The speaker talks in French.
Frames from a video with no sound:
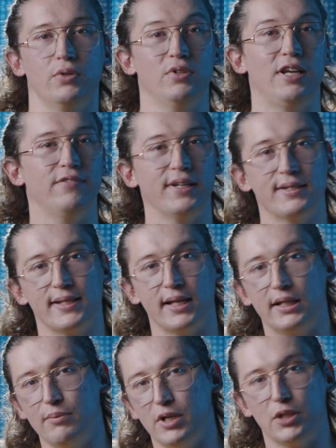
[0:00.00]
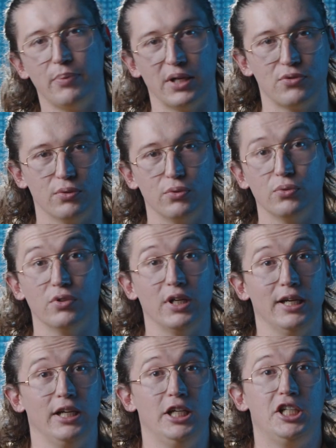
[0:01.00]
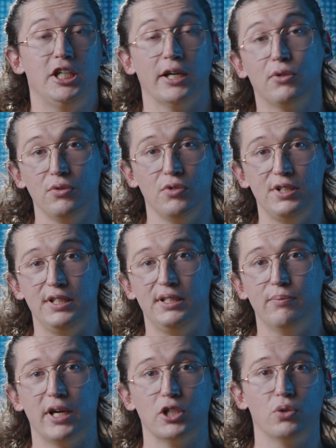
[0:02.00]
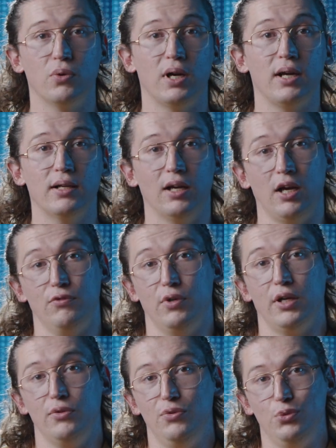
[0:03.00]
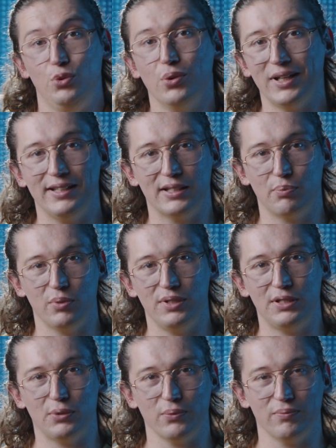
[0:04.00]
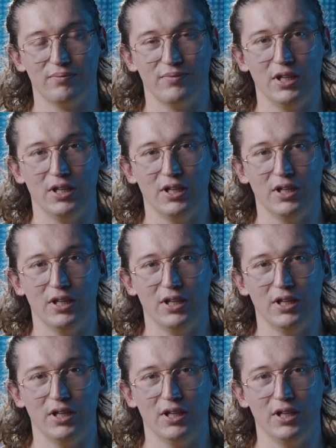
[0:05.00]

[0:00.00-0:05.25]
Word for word: On a 25 images par seconde et chacune de ces images doit avoir une durée d'exposition.